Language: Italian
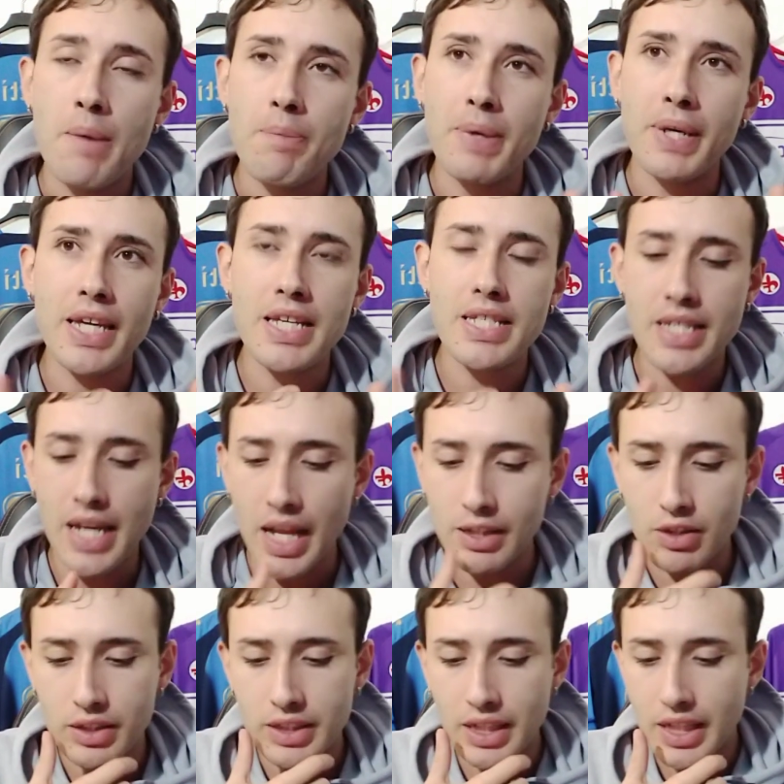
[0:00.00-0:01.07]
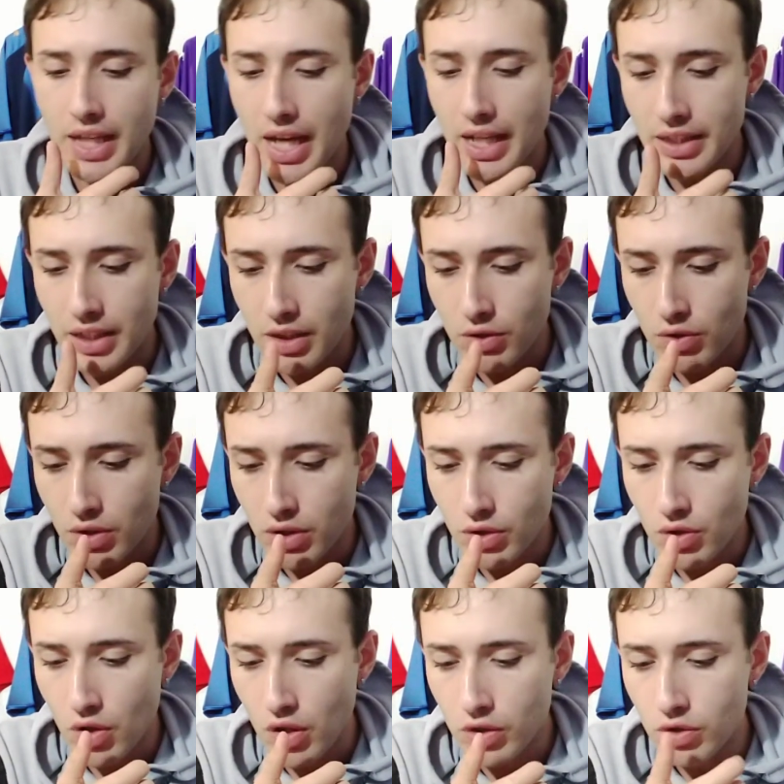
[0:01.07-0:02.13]
Perché se l'altro attaccante, che non
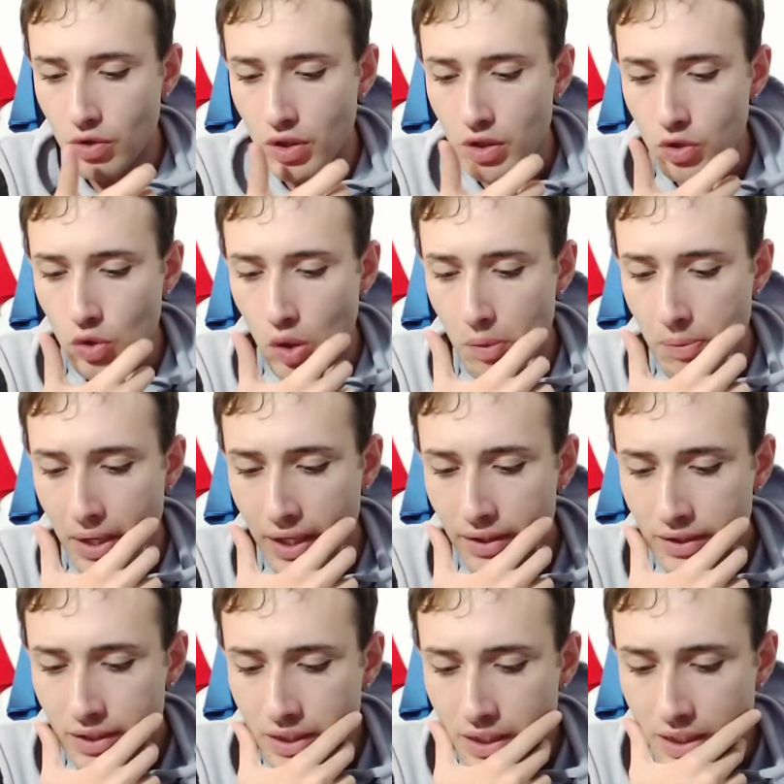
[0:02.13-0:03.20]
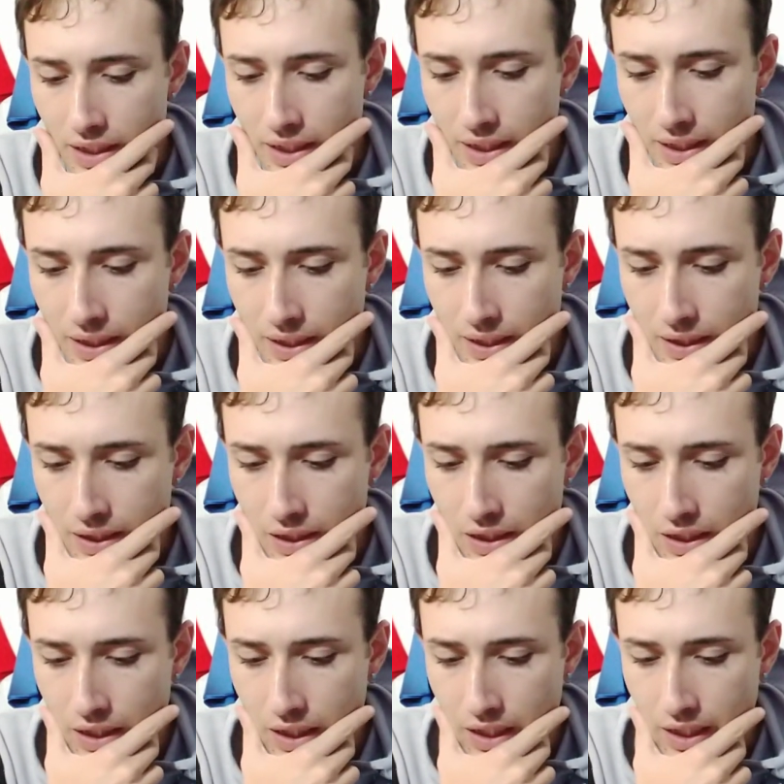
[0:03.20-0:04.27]
ricordo il nome, eh, il
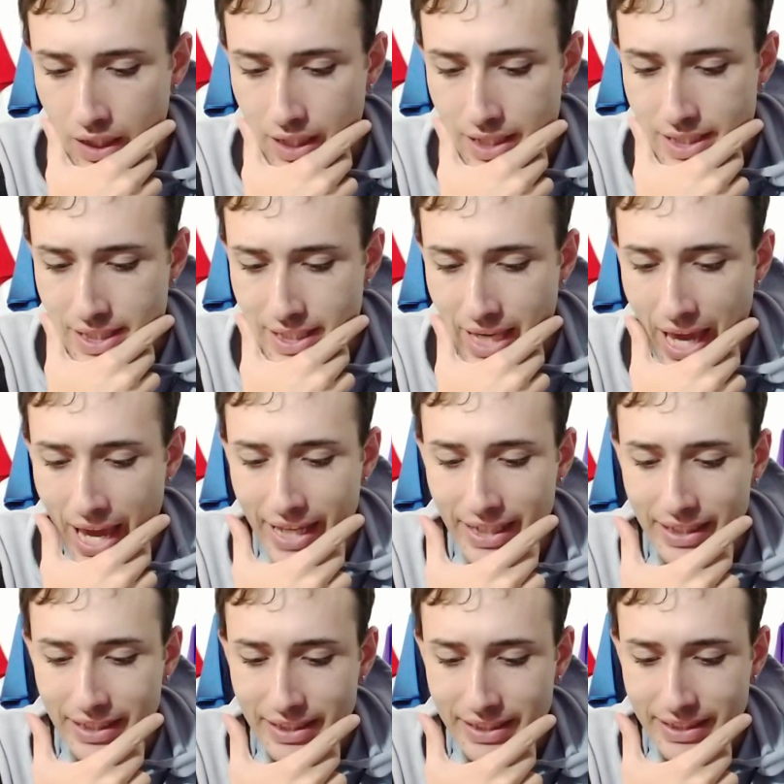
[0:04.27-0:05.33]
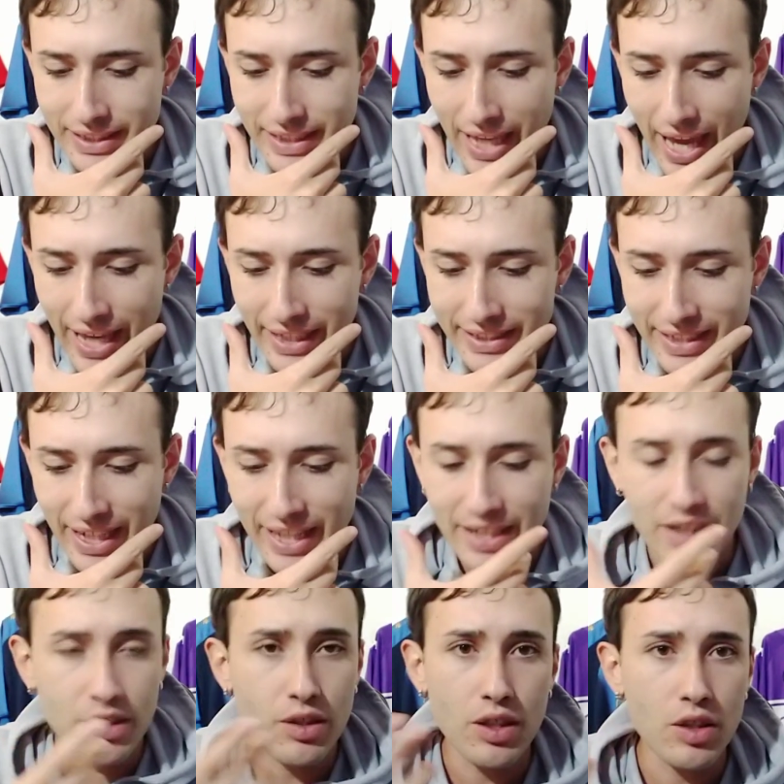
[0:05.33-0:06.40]
eh, scale,
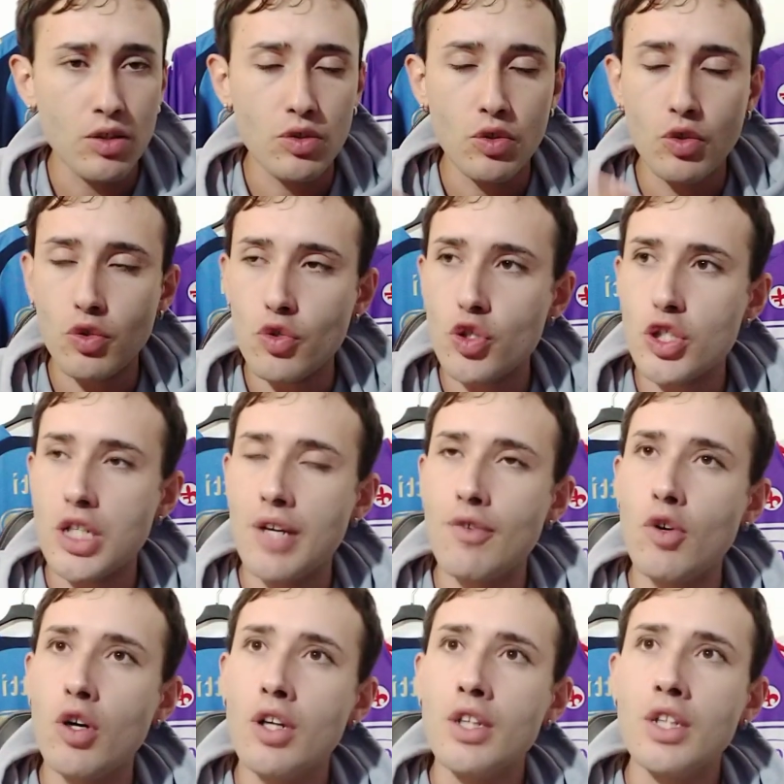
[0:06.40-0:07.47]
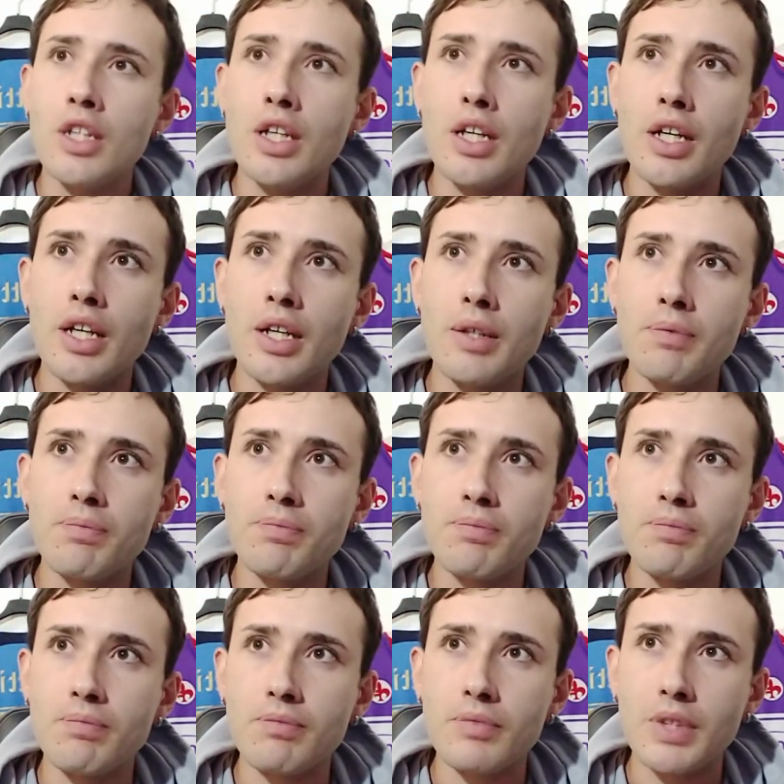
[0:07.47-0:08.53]
Scadler che io non conoscevo,
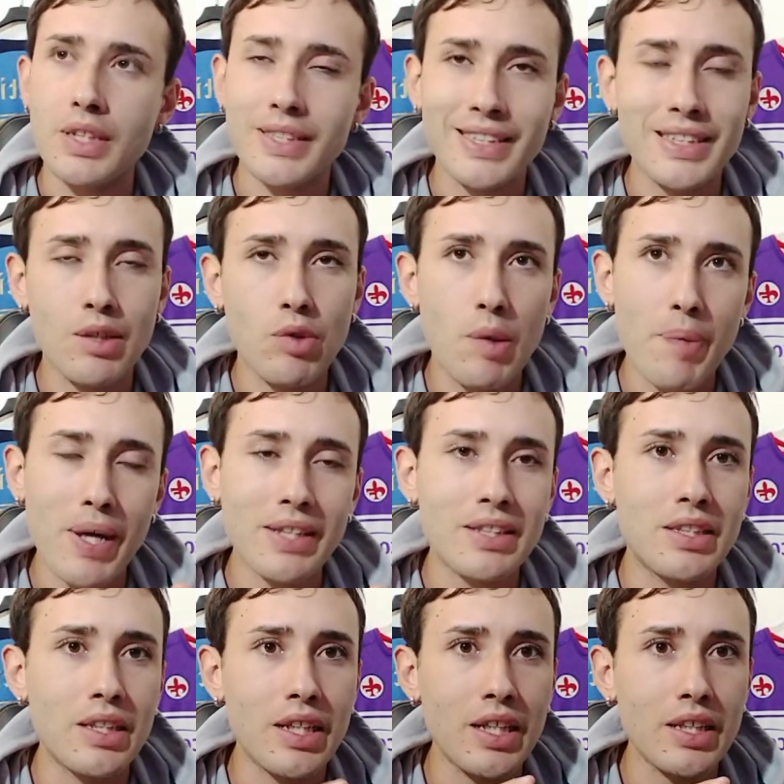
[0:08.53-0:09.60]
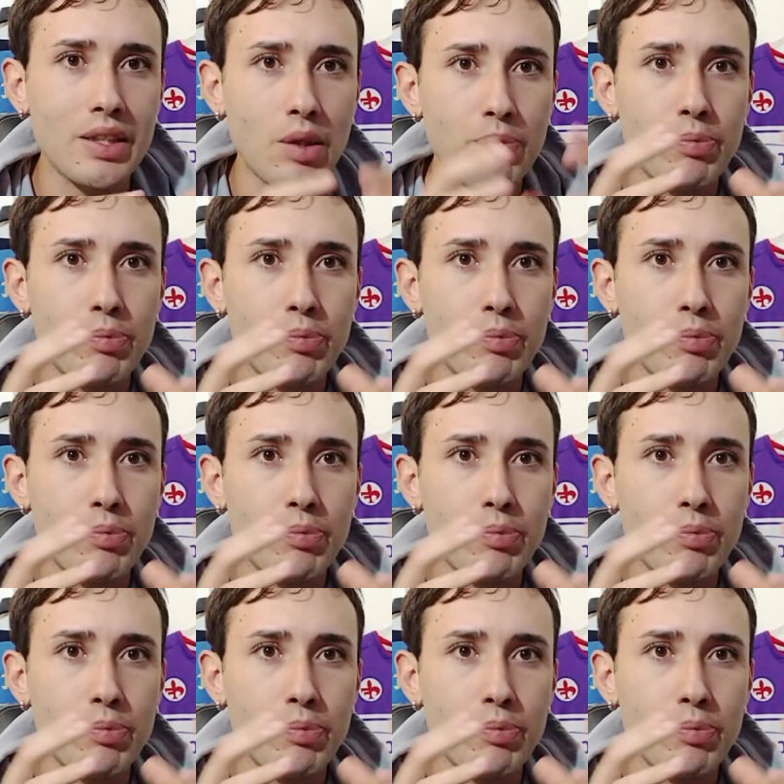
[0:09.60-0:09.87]
ehm, se da una parte da un